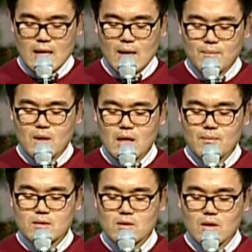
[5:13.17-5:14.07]
한명 한명 한
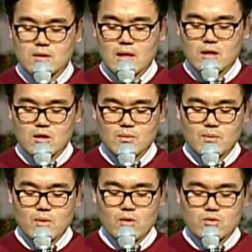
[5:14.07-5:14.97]
명 너희들의 이름을
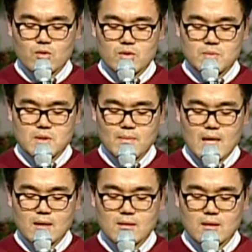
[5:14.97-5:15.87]
불러주고
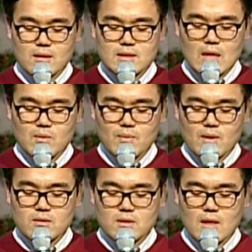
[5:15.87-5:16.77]
싶지만 이 짧은
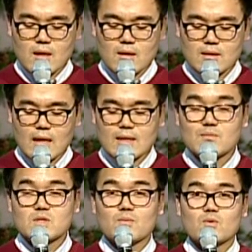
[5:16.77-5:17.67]
편지에 다
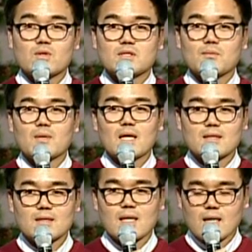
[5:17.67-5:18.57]
담지 못해서
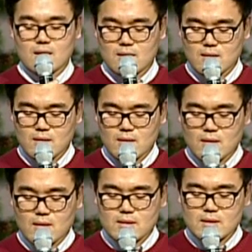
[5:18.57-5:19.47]
미안하다.
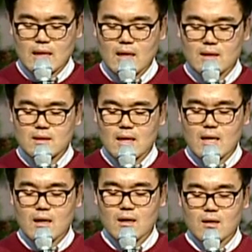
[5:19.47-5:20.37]

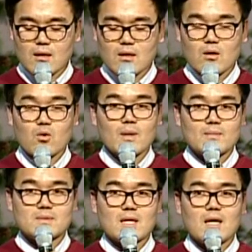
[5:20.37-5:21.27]
사랑한다.
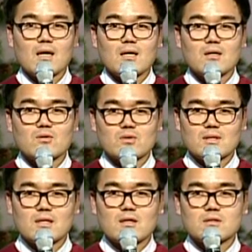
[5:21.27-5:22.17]
고맙다. 우리
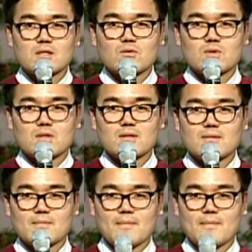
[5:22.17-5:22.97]
링컨 친구들.